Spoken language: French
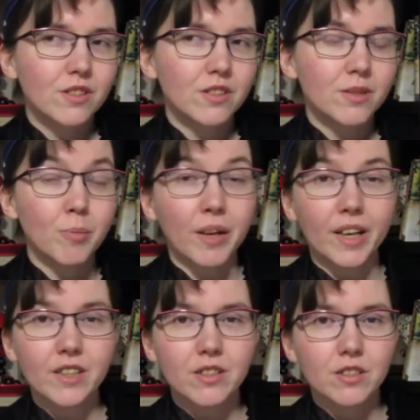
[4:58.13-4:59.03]
c'est
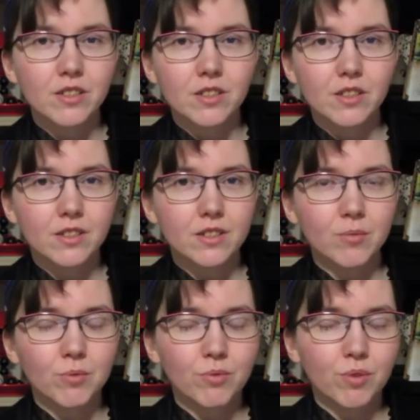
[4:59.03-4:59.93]
pareil,
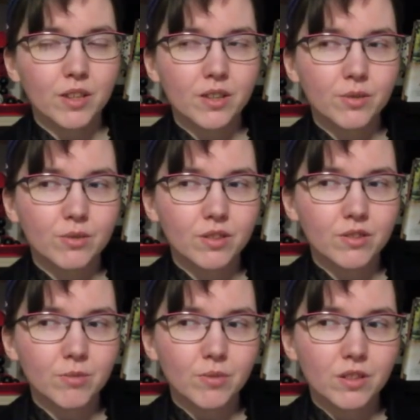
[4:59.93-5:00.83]
j'hésitais beaucoup à lire ce
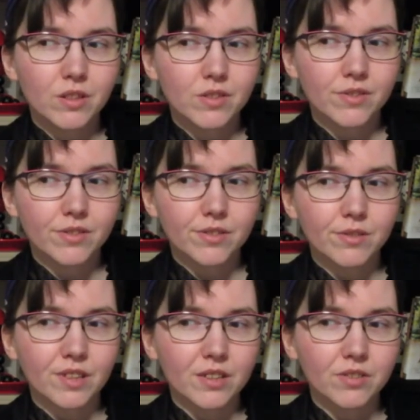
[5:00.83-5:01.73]
livre, je m'étais dit,
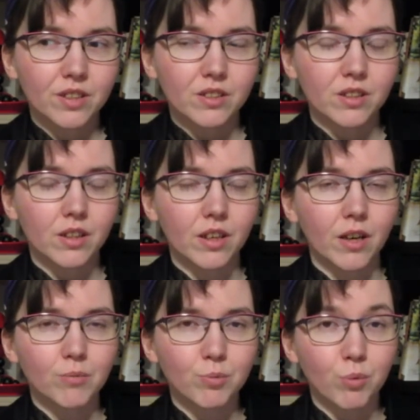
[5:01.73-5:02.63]
ouais, enfin, ça a l'air
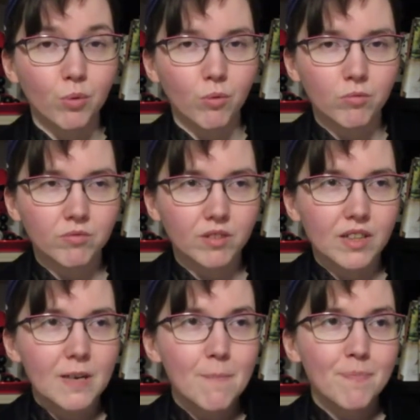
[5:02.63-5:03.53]
un petit peu...
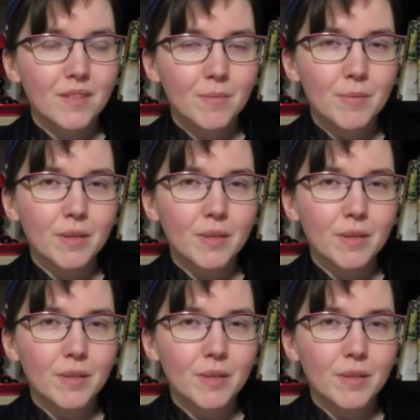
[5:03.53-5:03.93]
Mais